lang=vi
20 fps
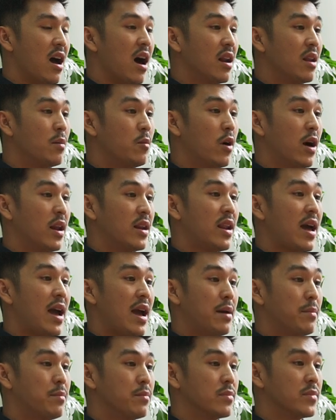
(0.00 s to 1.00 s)
đó là bộ ảnh là
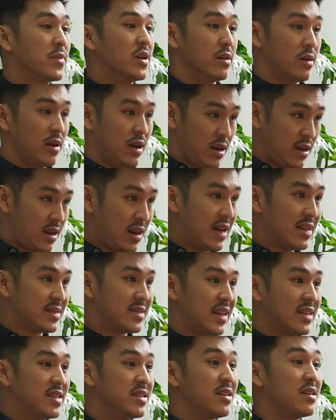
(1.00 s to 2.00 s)
em dự định là
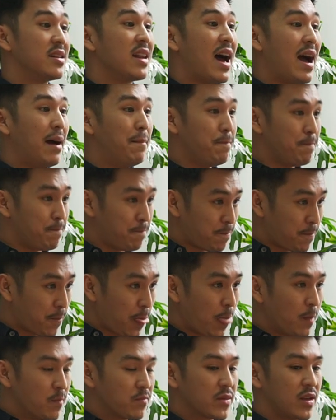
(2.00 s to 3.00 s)
sẽ triển lãm
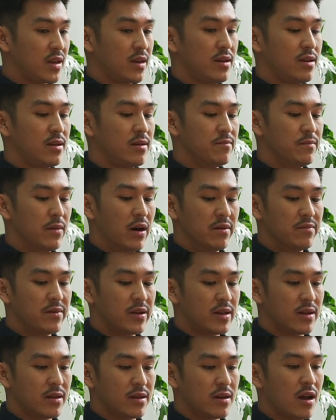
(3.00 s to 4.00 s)
thì bởi
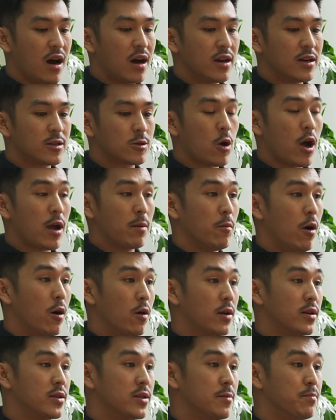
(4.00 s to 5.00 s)
vì đó là toàn bộ
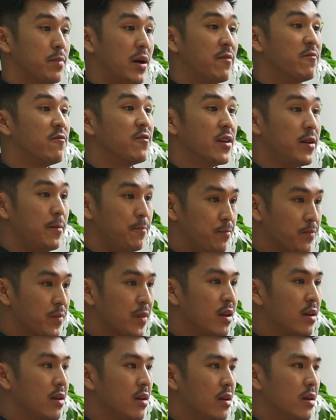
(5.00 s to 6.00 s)
là chụp ảnh phim
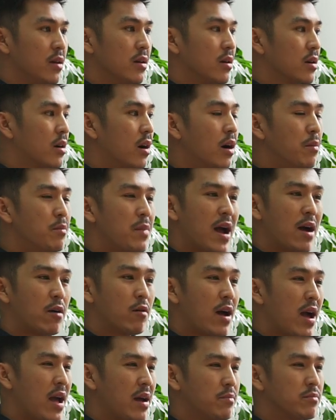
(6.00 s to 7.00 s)
không out
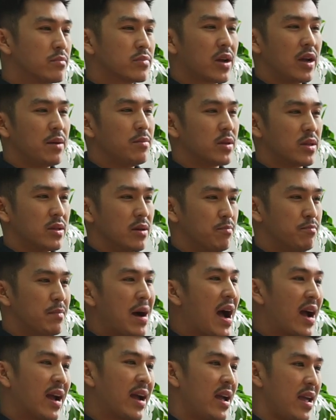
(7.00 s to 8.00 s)
ra em khi mà chụp
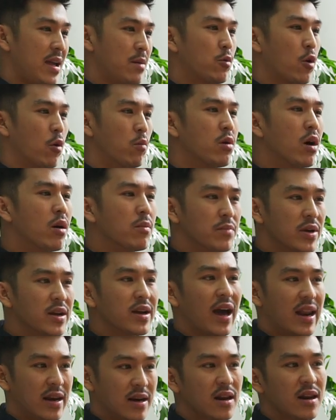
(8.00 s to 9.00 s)
3 ngày em cũng không biết
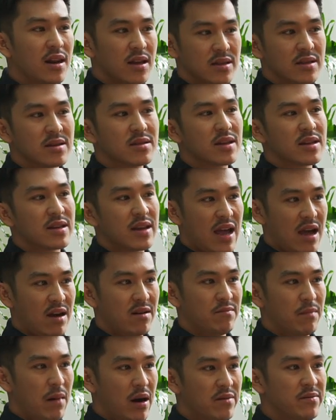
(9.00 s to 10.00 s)
ảnh nó là như thế
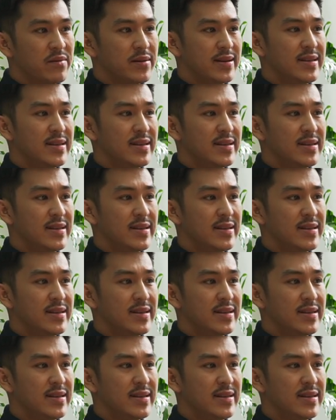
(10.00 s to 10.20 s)
nào bởi vì